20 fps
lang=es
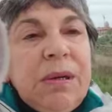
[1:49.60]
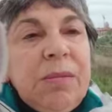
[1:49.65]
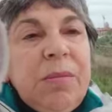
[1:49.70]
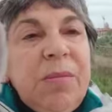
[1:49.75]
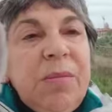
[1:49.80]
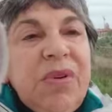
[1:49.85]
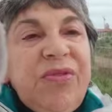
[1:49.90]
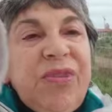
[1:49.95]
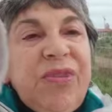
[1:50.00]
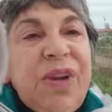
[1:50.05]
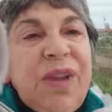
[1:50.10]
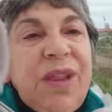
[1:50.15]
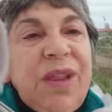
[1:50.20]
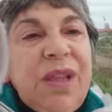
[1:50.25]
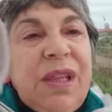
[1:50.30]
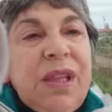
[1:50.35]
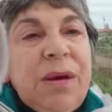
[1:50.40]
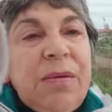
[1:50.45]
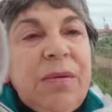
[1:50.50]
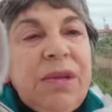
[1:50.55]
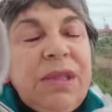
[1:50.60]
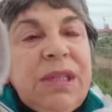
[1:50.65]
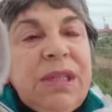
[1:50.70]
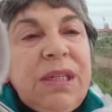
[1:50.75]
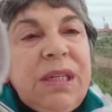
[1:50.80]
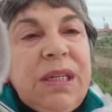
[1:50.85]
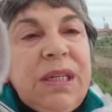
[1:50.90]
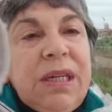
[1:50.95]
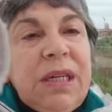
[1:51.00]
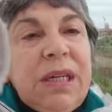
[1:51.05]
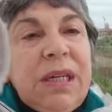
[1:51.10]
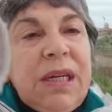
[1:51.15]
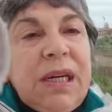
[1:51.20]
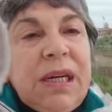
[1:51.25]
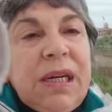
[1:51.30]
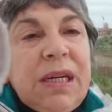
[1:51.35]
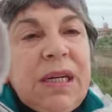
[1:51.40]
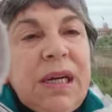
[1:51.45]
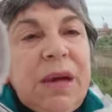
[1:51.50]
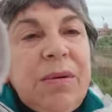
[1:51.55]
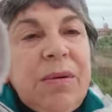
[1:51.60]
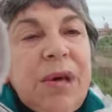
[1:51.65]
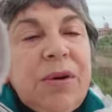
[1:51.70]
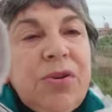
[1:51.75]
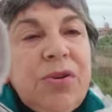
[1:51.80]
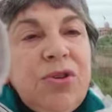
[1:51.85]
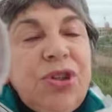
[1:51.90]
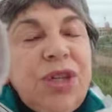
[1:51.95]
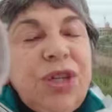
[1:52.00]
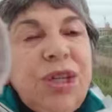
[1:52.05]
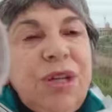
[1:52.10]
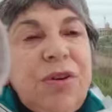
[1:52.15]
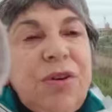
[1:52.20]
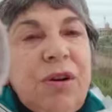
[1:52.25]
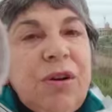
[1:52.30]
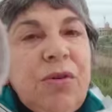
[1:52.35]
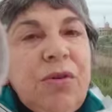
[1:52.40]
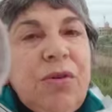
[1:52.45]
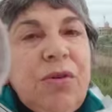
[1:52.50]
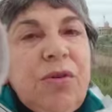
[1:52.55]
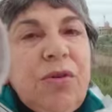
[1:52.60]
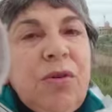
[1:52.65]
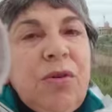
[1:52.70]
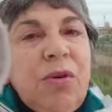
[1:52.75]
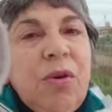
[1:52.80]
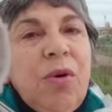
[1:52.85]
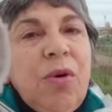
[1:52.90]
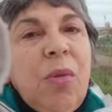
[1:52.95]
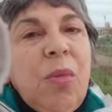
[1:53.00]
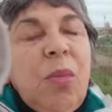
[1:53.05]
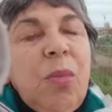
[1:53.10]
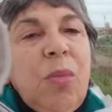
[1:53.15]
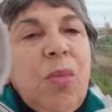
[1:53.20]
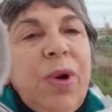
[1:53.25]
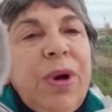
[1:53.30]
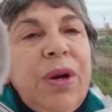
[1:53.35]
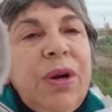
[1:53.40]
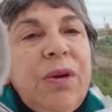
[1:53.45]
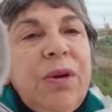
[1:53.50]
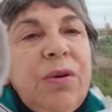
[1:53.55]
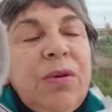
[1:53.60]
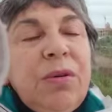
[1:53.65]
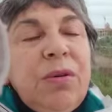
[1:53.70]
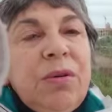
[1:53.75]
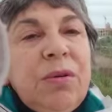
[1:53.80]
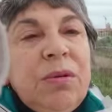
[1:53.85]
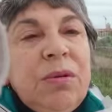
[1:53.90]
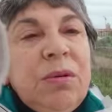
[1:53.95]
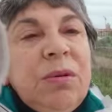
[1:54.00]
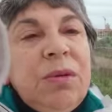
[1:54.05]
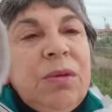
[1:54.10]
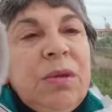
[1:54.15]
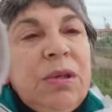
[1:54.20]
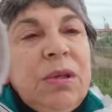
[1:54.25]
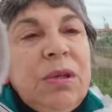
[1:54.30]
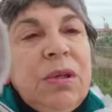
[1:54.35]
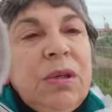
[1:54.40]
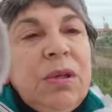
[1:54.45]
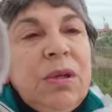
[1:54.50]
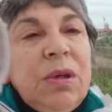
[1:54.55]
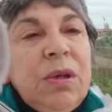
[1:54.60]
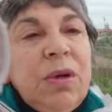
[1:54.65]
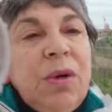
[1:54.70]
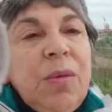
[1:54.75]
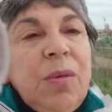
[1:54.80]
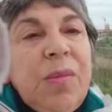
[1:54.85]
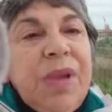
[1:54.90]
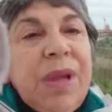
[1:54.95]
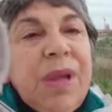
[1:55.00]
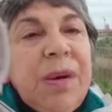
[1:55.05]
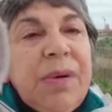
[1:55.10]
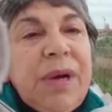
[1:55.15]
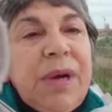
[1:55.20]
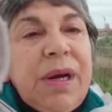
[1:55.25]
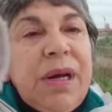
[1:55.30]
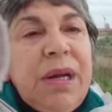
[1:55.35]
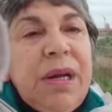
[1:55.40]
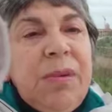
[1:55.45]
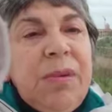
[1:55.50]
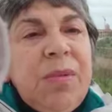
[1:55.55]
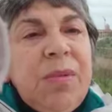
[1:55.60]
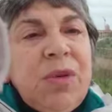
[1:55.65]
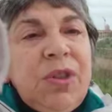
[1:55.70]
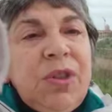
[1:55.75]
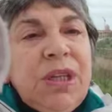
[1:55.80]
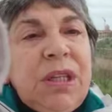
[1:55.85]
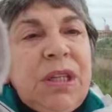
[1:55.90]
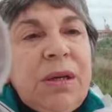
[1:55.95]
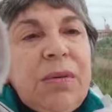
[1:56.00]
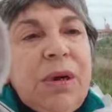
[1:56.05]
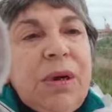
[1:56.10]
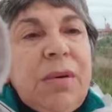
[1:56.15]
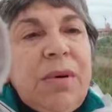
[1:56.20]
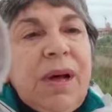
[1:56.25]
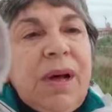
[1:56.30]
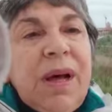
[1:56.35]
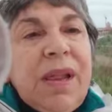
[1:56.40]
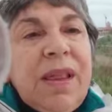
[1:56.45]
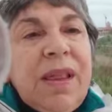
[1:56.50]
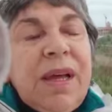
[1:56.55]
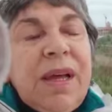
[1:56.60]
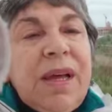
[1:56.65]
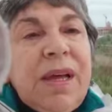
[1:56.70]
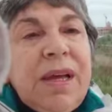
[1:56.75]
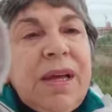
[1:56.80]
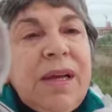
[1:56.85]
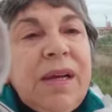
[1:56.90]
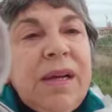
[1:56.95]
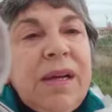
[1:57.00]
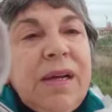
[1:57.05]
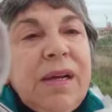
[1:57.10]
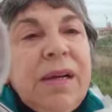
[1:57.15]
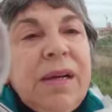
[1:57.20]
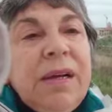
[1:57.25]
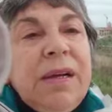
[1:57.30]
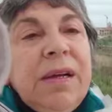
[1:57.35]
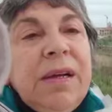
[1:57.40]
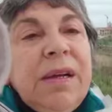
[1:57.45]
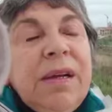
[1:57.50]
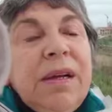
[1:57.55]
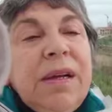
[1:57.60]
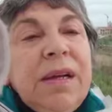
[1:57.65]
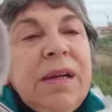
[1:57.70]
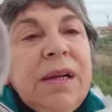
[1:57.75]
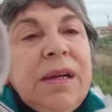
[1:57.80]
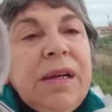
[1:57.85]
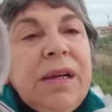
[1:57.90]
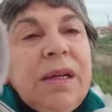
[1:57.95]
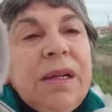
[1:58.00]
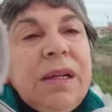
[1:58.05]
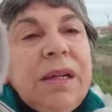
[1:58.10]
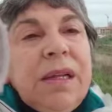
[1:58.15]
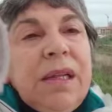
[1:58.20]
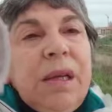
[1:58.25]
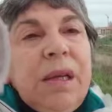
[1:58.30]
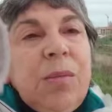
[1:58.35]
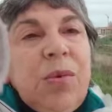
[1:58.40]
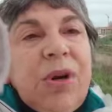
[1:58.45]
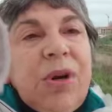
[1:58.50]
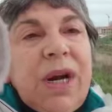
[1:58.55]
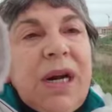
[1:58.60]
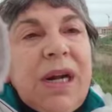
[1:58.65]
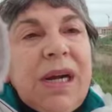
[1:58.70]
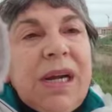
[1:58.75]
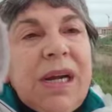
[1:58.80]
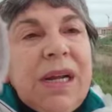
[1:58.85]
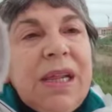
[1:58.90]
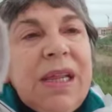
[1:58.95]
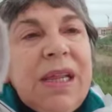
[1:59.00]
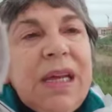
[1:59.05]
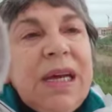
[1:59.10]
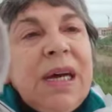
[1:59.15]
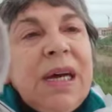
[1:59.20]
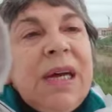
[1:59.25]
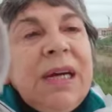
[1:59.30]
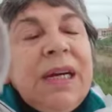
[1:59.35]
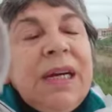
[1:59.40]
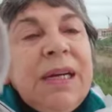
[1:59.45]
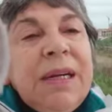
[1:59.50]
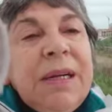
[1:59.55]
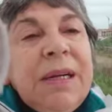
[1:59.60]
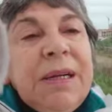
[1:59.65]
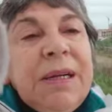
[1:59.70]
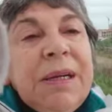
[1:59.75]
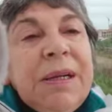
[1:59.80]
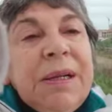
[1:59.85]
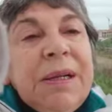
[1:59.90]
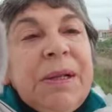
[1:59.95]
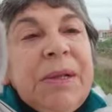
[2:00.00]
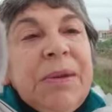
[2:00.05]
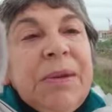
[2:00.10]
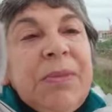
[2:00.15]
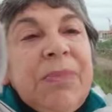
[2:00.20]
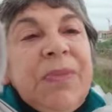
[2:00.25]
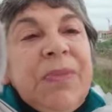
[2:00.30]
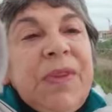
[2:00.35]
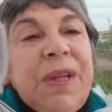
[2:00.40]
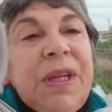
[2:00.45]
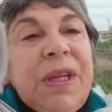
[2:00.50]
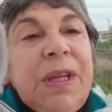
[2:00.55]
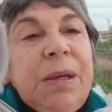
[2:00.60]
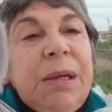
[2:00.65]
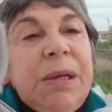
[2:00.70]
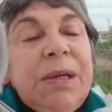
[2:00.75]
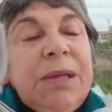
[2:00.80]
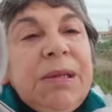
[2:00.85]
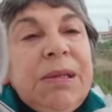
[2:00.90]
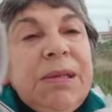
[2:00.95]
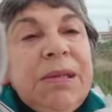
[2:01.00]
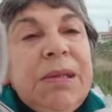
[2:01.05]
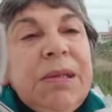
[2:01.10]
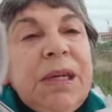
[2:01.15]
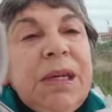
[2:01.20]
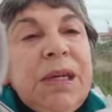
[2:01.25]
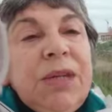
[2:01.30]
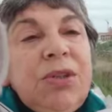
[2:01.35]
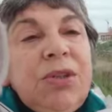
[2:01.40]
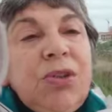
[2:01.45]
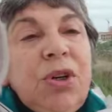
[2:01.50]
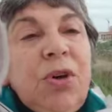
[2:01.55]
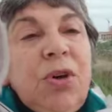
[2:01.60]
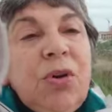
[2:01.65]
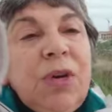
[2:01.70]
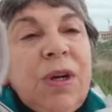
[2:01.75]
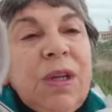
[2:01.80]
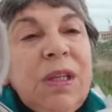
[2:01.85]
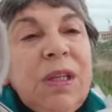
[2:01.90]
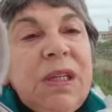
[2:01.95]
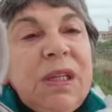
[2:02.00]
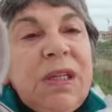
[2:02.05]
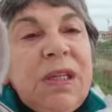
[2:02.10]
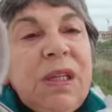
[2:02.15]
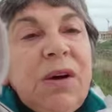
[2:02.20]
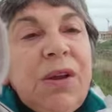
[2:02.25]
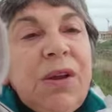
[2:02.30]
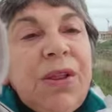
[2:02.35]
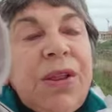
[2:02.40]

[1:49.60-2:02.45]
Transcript: Me felicitaban si era que había conseguido algo bueno o, me daban ánimo si estaba baja de, de aquel día. Y eso es lo que he intentado